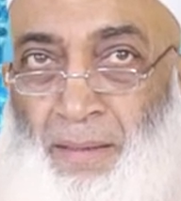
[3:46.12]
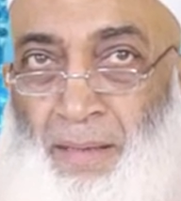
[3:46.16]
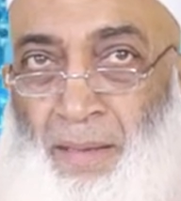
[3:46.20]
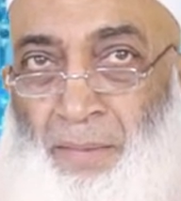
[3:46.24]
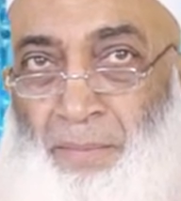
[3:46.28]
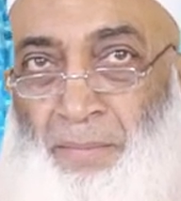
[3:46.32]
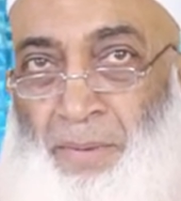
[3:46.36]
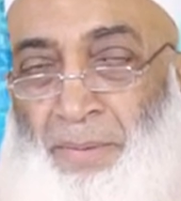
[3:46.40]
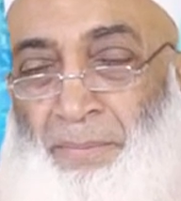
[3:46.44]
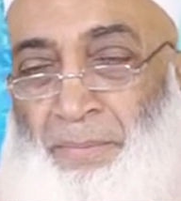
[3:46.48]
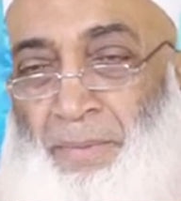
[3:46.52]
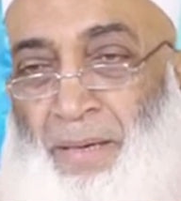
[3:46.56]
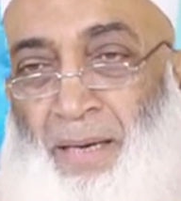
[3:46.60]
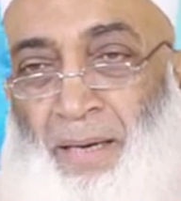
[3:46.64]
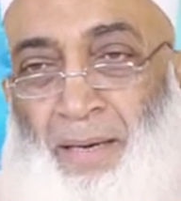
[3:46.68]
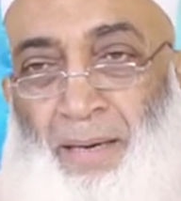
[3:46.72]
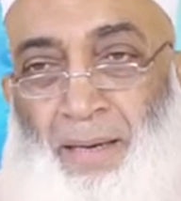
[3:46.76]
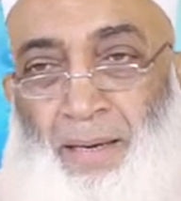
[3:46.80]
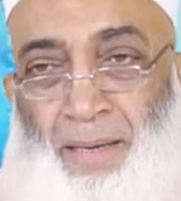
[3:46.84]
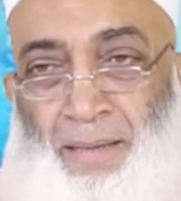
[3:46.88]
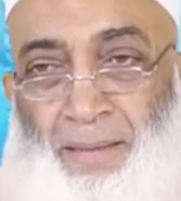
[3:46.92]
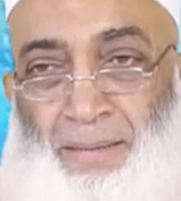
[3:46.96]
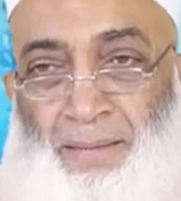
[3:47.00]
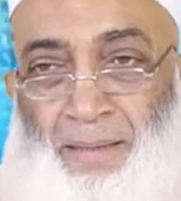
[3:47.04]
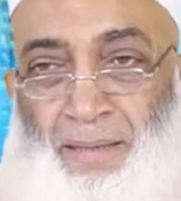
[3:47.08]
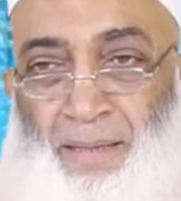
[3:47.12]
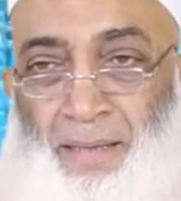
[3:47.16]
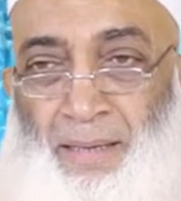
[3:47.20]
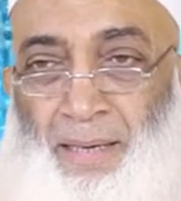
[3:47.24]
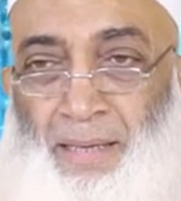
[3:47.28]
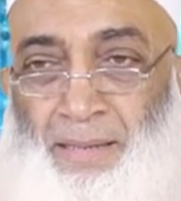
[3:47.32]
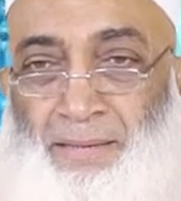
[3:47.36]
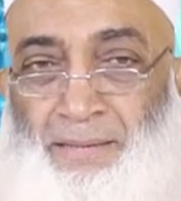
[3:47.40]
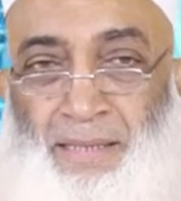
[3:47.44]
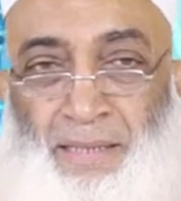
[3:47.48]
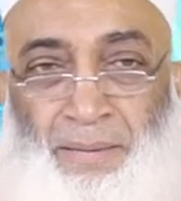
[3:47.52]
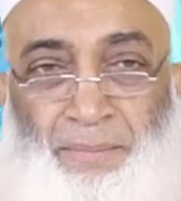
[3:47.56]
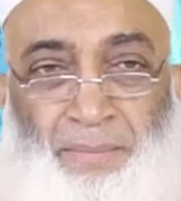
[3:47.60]
अभी मैं आ रहा था
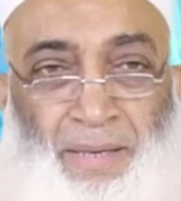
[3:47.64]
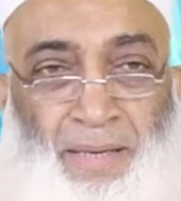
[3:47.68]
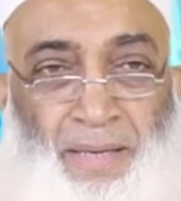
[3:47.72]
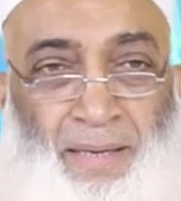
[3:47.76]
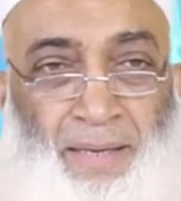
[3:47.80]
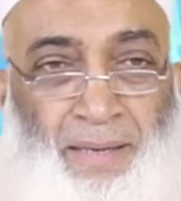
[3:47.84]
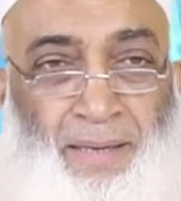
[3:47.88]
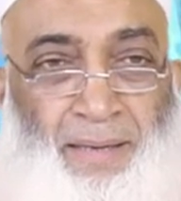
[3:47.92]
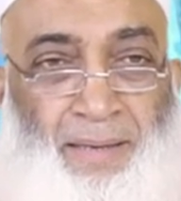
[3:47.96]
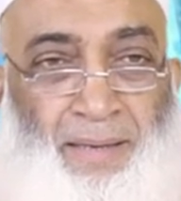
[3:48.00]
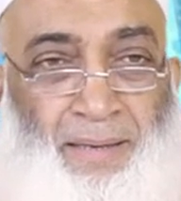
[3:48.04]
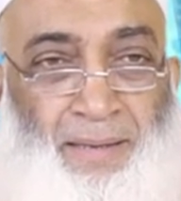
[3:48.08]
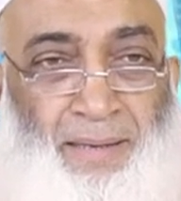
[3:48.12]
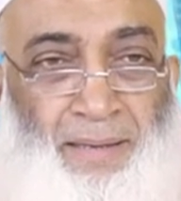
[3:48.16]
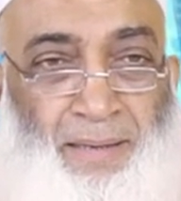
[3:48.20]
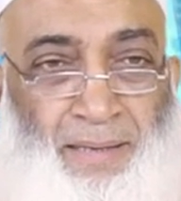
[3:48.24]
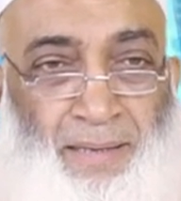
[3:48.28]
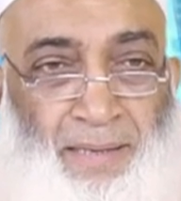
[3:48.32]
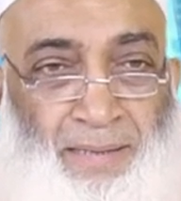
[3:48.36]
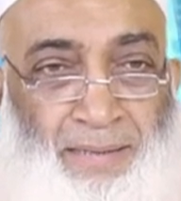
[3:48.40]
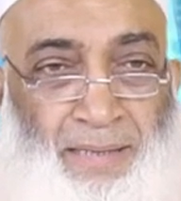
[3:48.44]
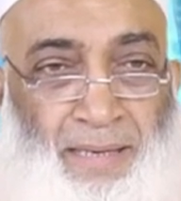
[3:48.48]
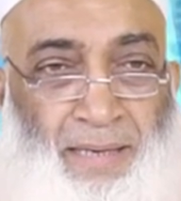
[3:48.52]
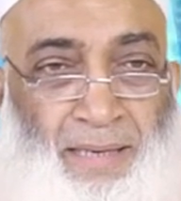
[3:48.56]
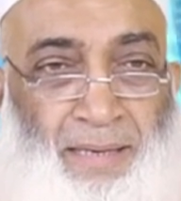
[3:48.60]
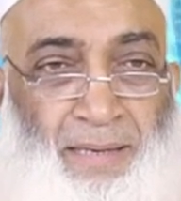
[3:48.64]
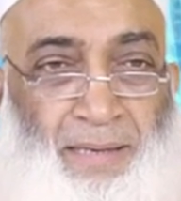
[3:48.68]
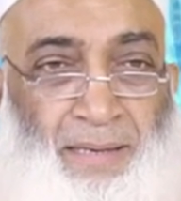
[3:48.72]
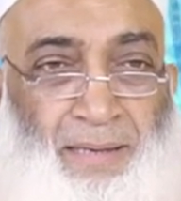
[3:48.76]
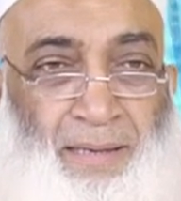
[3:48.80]
रास्ते में गधा